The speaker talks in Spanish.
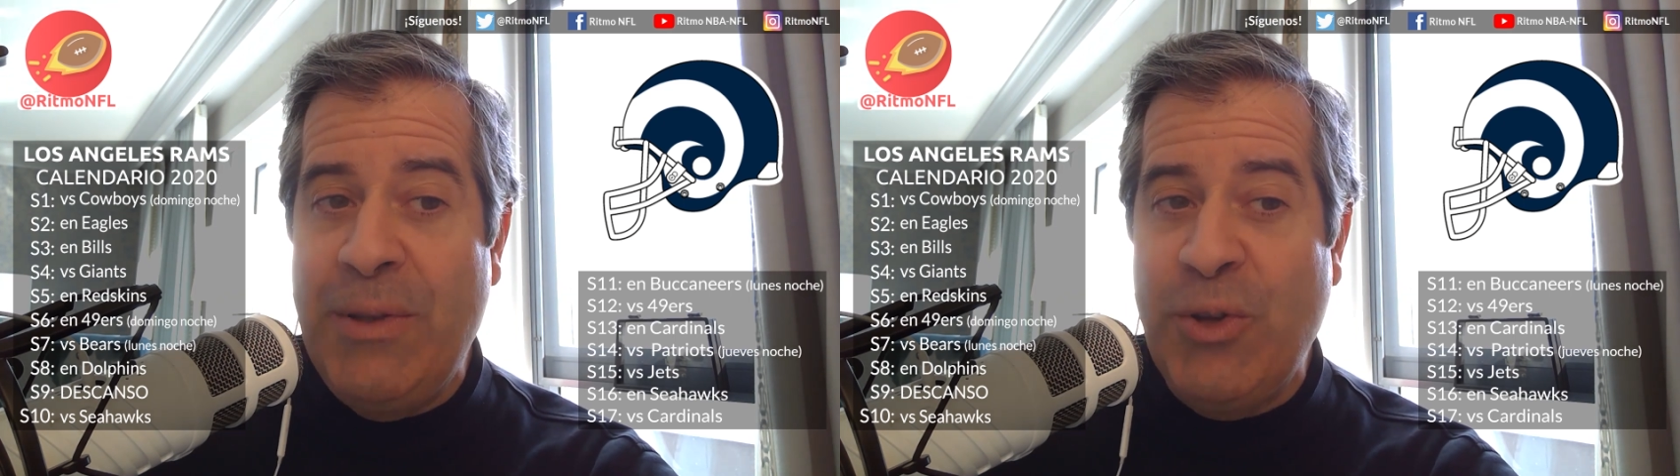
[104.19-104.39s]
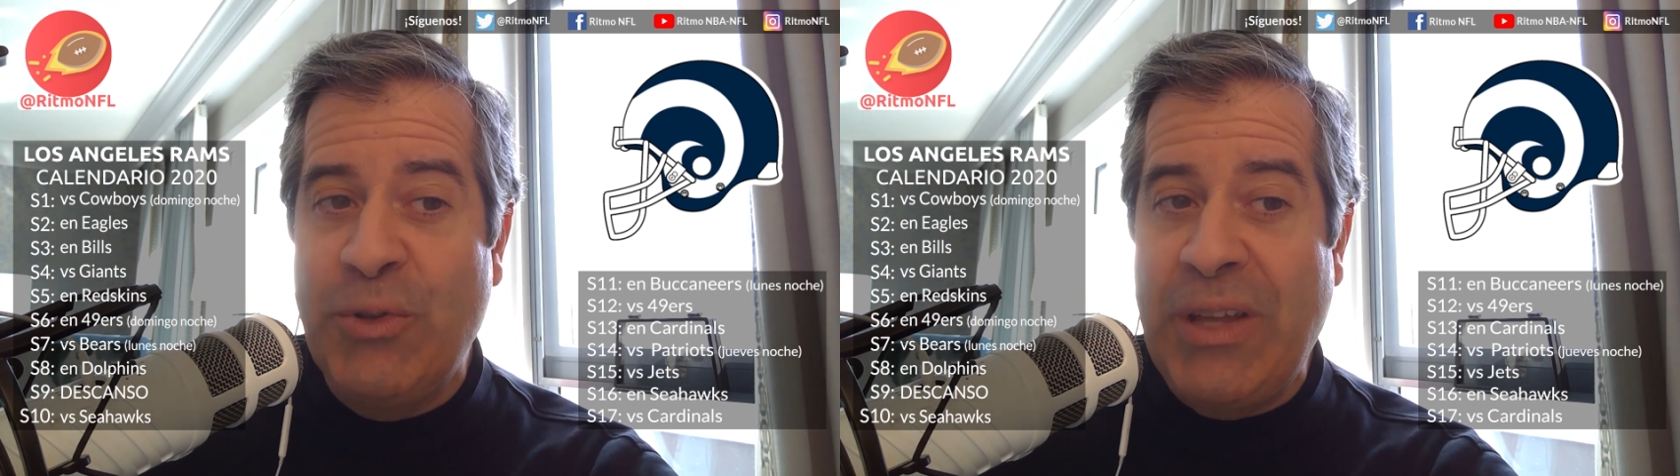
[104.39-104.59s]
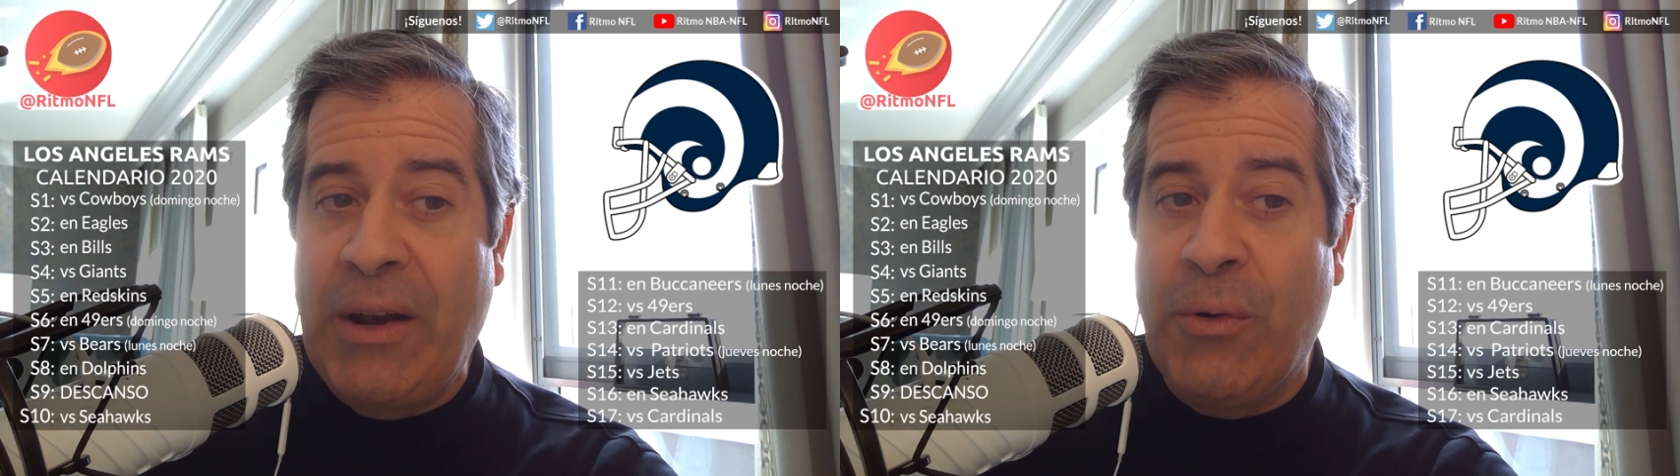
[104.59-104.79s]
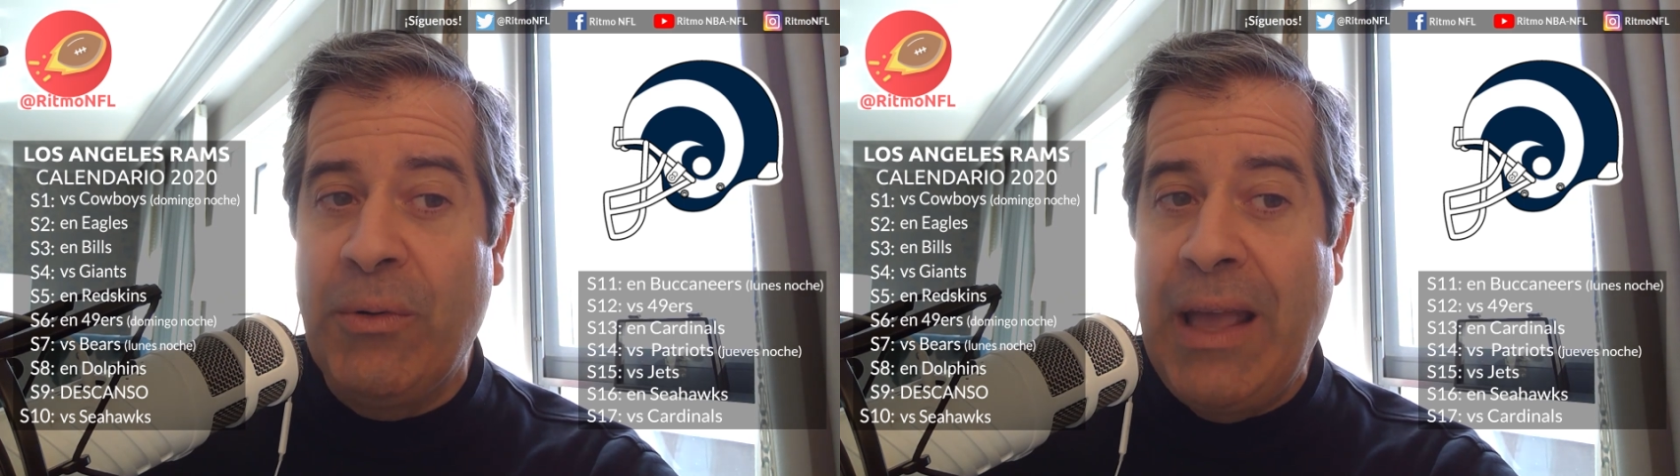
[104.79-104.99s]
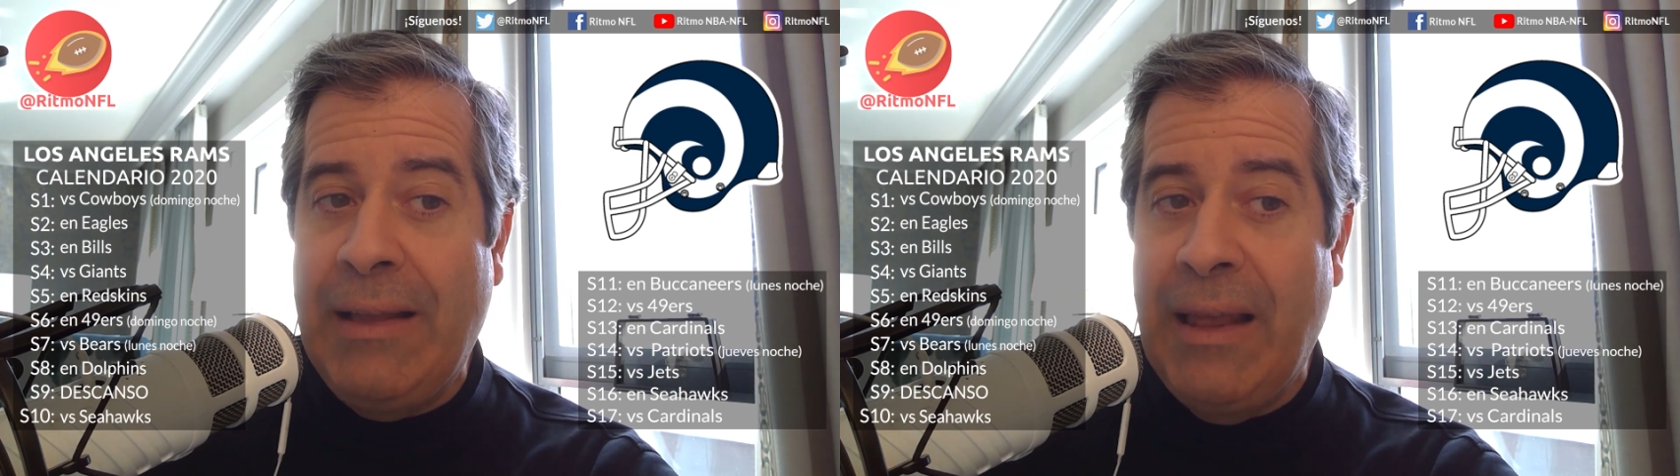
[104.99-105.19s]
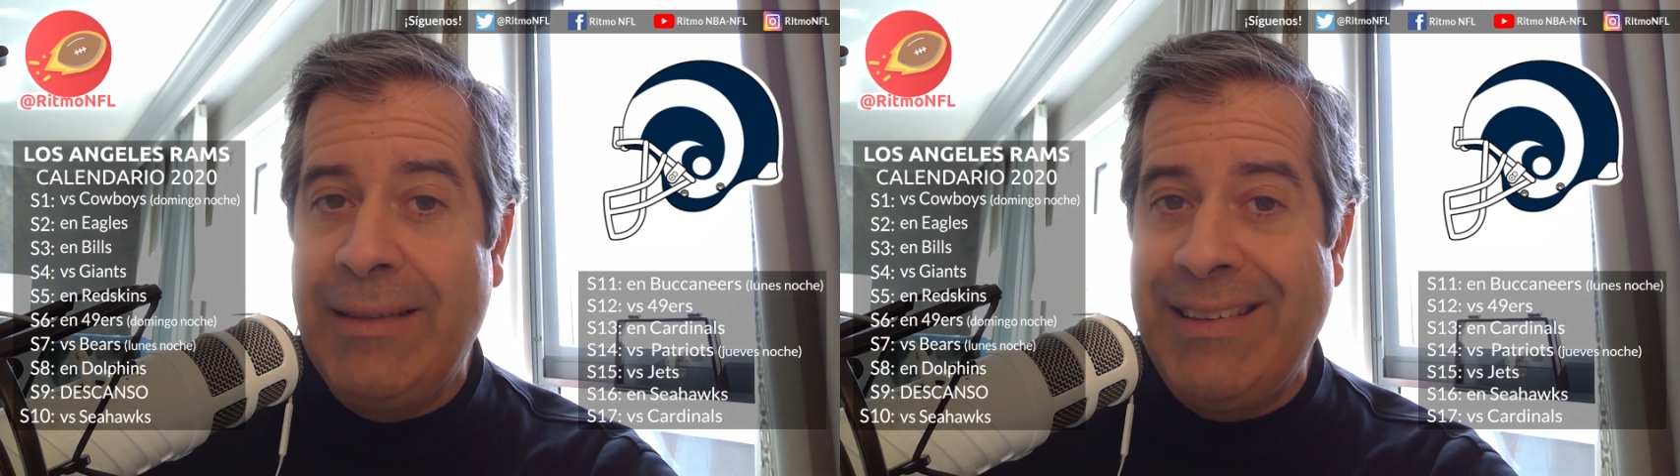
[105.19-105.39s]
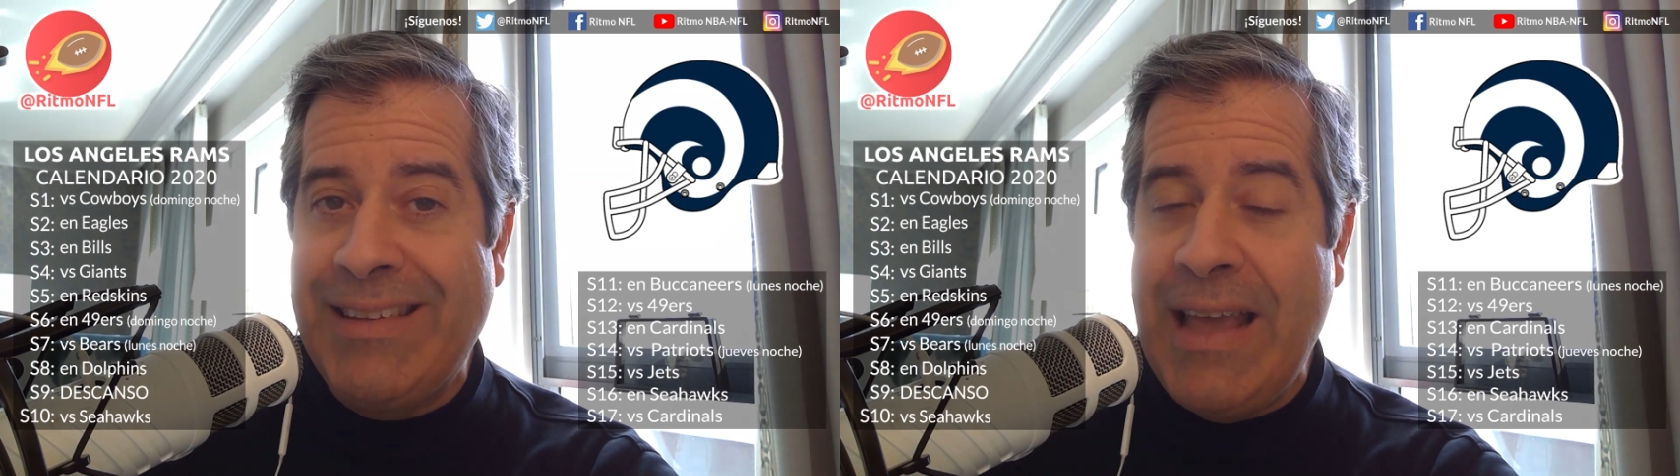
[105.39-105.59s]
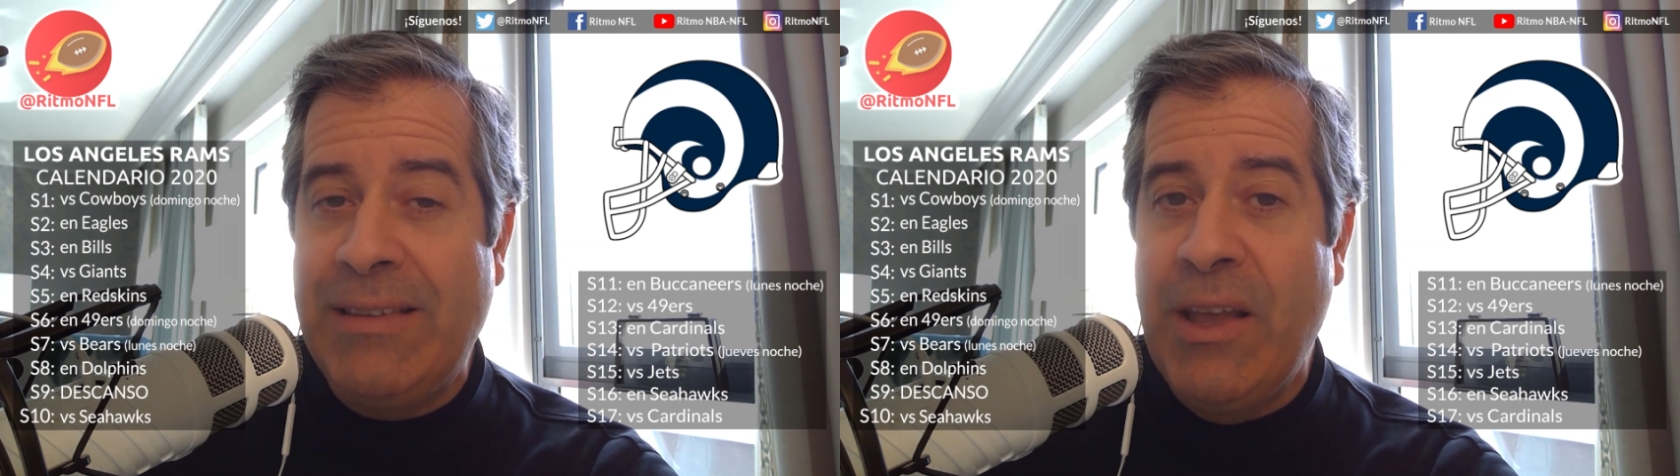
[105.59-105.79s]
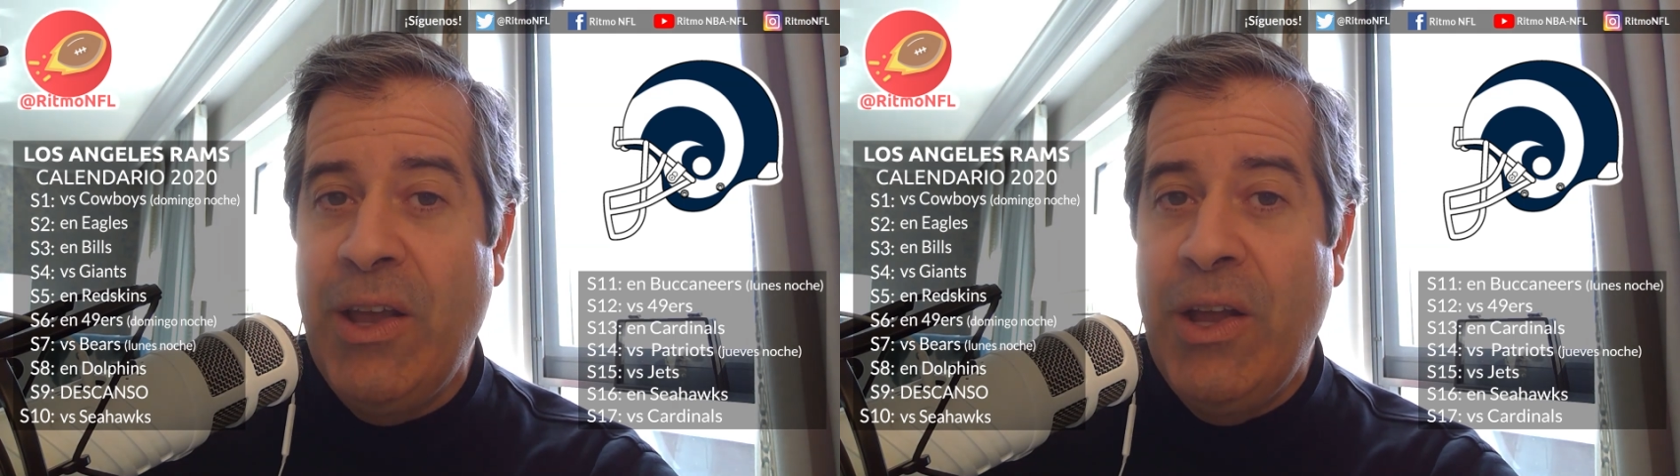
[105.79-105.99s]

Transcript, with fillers: división cierran en la 16